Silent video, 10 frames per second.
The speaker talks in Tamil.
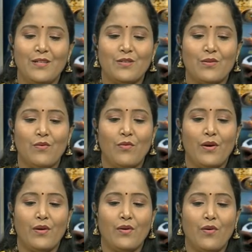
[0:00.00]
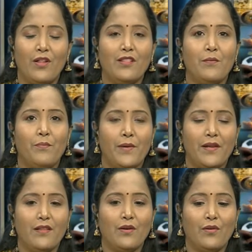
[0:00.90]
ஸோ குழந்த
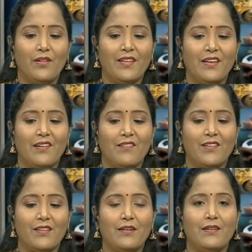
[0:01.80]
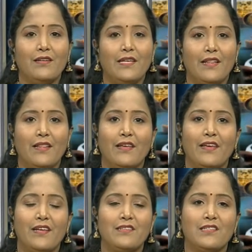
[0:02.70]
பிறந்த குழந்தைகளுக்கு வந்துட்டு எந்த
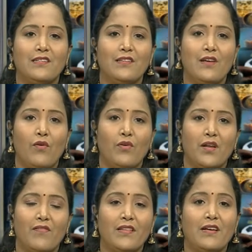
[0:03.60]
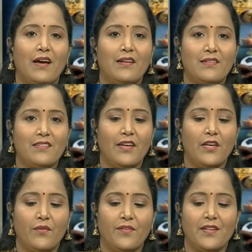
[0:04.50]
ஏஜ்லேருந்து அவங்களுக்கு வந்து கலர்ஸ்
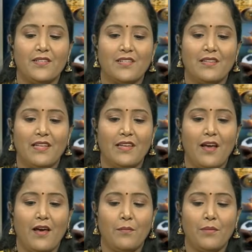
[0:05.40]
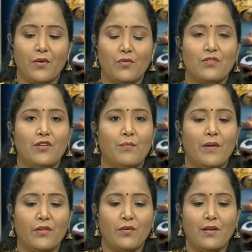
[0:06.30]
ஐடென்டிஃபிகேஷன் தெரிய ஆரம்பிக்கும்னு சொல்லி
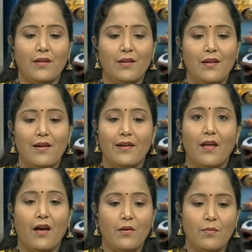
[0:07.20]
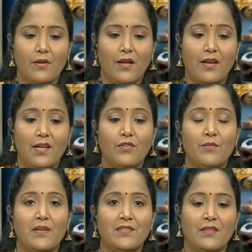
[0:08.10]
பார்த்தோன்னா நாலு நாலாவது
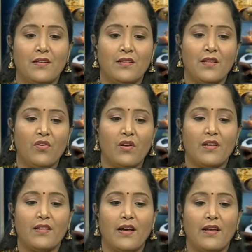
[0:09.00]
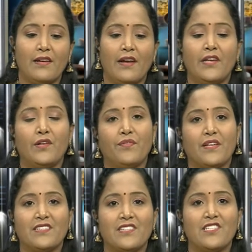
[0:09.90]
மாதத்துலேருந்து அவங்களுக்கு அந்த கலர்
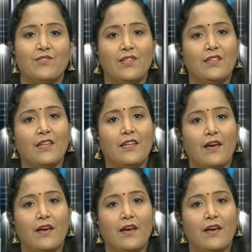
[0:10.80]
ஐடென்டிஃபிகேஷன்ஸ் வந்து தெரிய